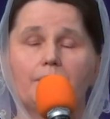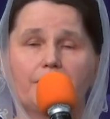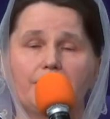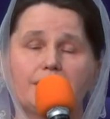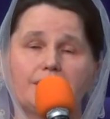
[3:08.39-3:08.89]

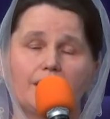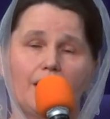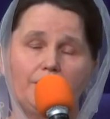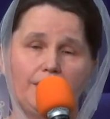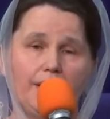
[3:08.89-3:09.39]
Принеси
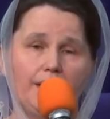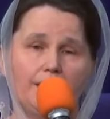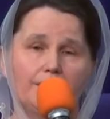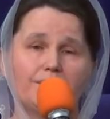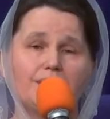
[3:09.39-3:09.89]
ко мне
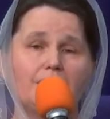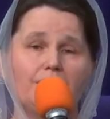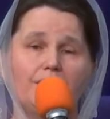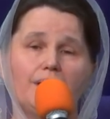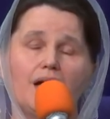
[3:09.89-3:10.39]
все
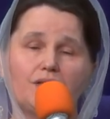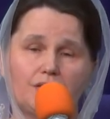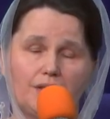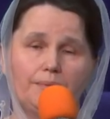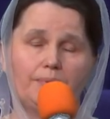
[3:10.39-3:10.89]
твои
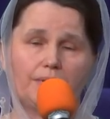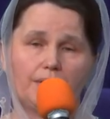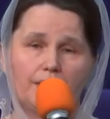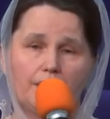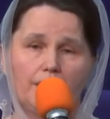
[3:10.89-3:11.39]

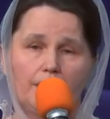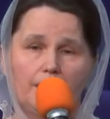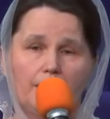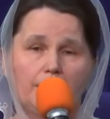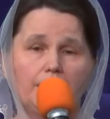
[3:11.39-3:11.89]
ошибки,
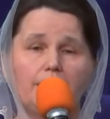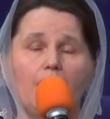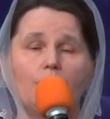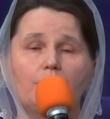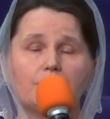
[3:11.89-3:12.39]
и
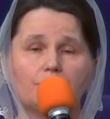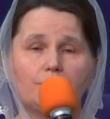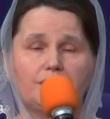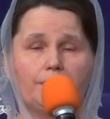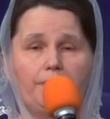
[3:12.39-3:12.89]
я
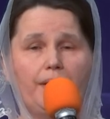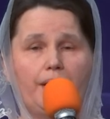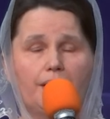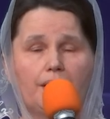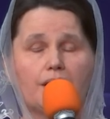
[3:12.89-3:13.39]
укажу
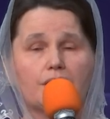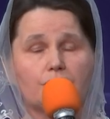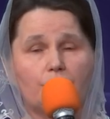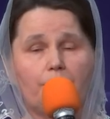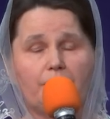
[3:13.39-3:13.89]
тебе,
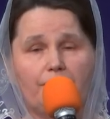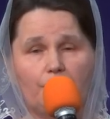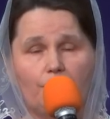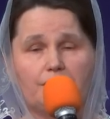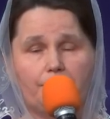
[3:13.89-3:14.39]
что
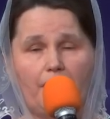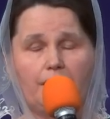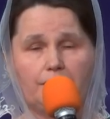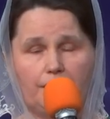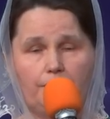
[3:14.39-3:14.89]
привело тебя
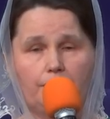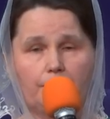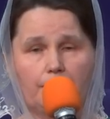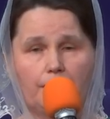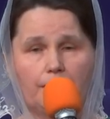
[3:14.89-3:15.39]
к ним.
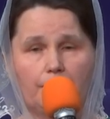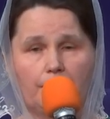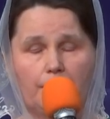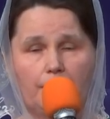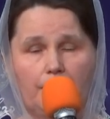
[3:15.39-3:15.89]

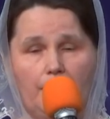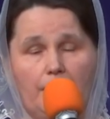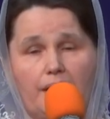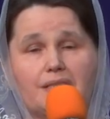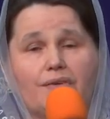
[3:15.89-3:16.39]

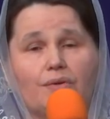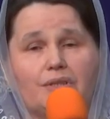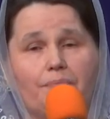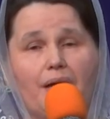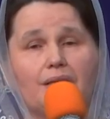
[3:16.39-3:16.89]
Разве у
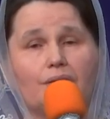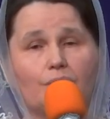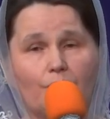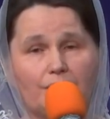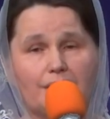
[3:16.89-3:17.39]
тебя нет
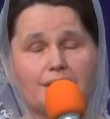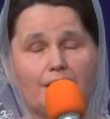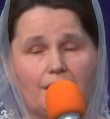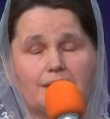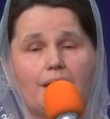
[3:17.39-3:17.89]

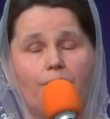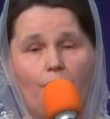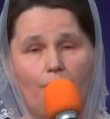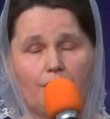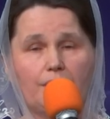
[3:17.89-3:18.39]
трудностей и
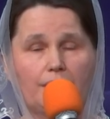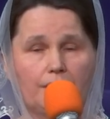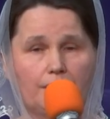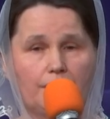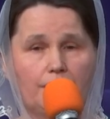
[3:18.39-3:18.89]
забот?
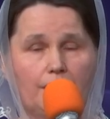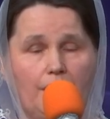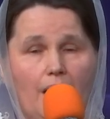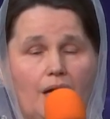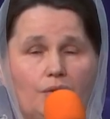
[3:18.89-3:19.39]

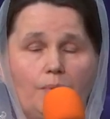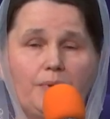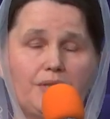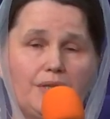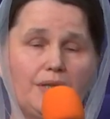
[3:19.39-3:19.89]
Кто
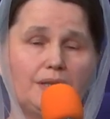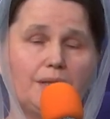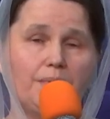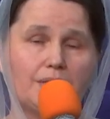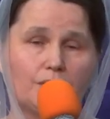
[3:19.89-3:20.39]
причинил
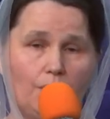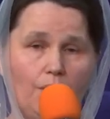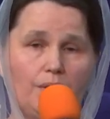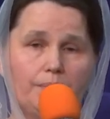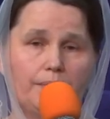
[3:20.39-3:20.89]
тебе
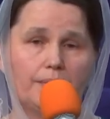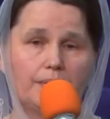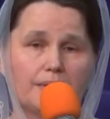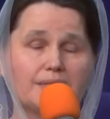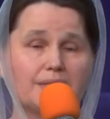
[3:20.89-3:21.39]
скорбь,
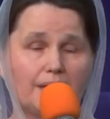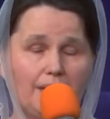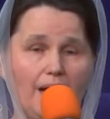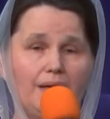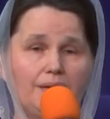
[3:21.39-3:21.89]

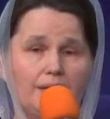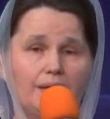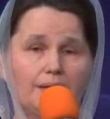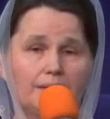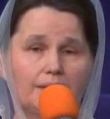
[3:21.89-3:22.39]
страдание?